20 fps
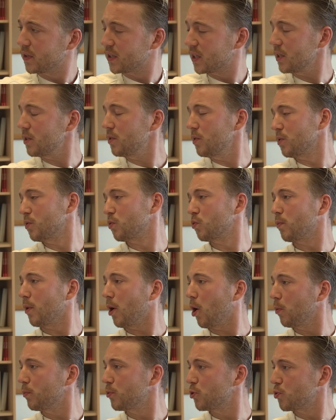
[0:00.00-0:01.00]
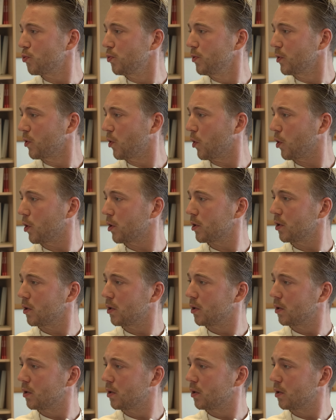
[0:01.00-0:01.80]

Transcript: Was hast du denn so über Hauptschulen gehört?